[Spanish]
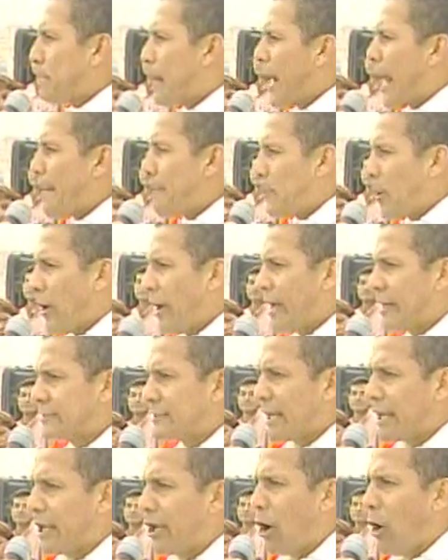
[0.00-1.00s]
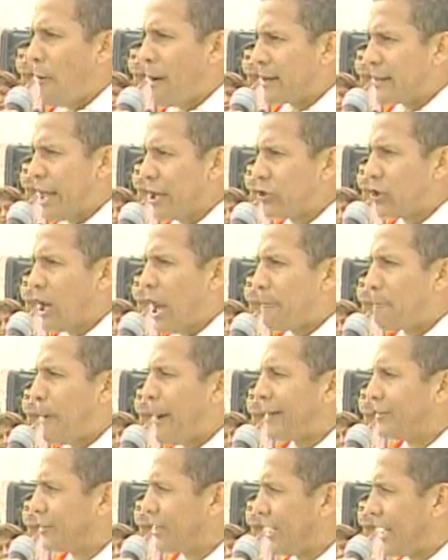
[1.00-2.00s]
e inclusión social y
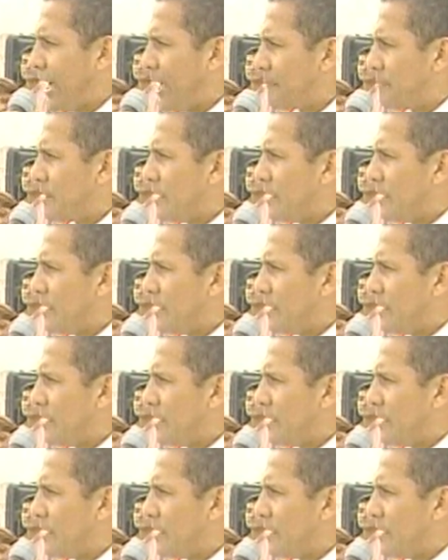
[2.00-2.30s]
preguntas